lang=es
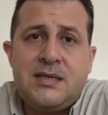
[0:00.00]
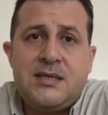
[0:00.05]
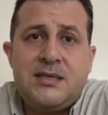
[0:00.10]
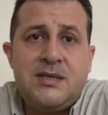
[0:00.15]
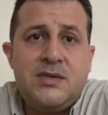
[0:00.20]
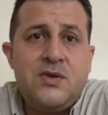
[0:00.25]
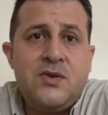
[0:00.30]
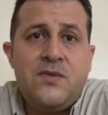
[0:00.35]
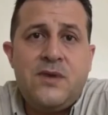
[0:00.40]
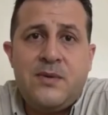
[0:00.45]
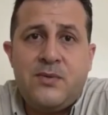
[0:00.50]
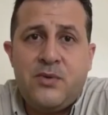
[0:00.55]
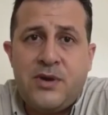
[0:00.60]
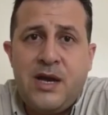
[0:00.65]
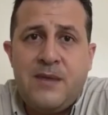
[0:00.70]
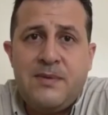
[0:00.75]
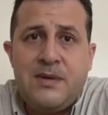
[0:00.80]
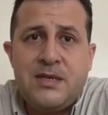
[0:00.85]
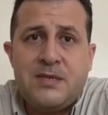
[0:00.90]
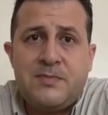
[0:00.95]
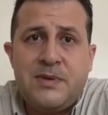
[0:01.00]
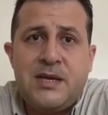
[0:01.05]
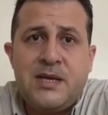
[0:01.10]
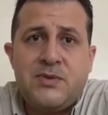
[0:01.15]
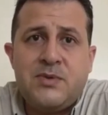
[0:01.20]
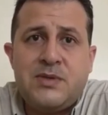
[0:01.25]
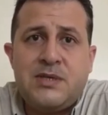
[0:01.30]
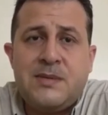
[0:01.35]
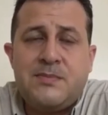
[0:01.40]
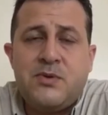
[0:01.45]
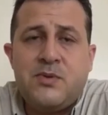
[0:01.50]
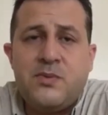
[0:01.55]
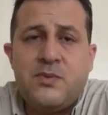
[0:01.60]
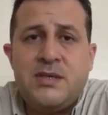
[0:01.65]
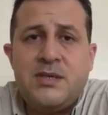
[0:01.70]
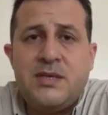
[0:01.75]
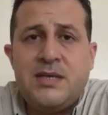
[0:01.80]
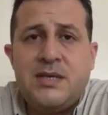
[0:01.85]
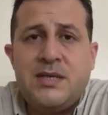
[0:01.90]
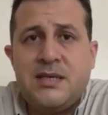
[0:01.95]
han sido favorables para nuestra
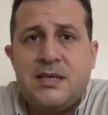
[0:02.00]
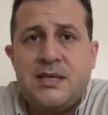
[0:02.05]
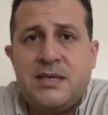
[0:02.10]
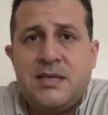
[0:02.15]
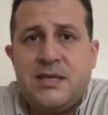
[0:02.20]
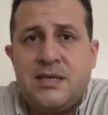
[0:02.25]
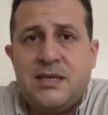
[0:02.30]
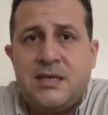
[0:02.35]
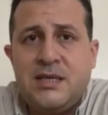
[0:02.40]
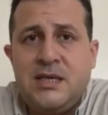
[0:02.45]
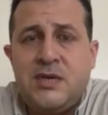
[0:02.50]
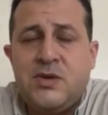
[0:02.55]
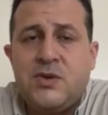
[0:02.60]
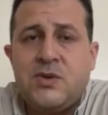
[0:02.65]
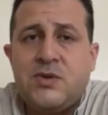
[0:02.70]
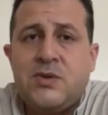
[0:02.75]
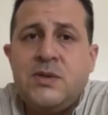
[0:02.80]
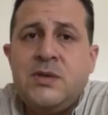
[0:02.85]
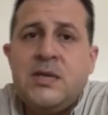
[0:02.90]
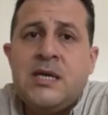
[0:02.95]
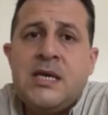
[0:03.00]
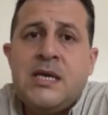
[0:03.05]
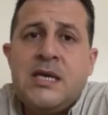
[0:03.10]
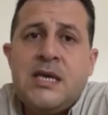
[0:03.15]
provincia en ese sentido, ¿no?